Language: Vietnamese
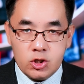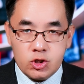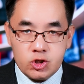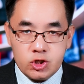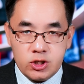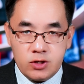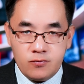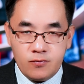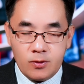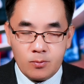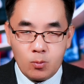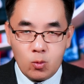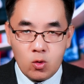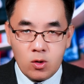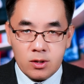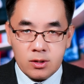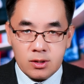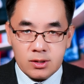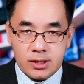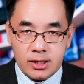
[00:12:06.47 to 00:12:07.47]
chi phần
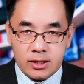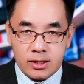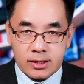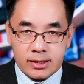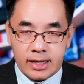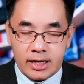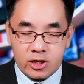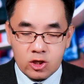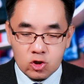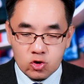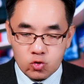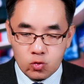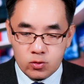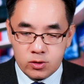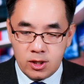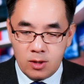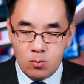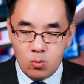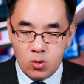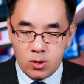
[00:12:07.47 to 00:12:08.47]
buồn là tới chợ thái chợ số
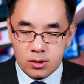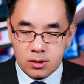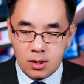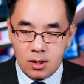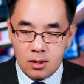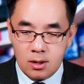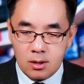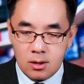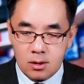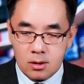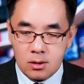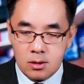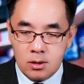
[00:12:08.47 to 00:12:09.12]
đỡ mua tờ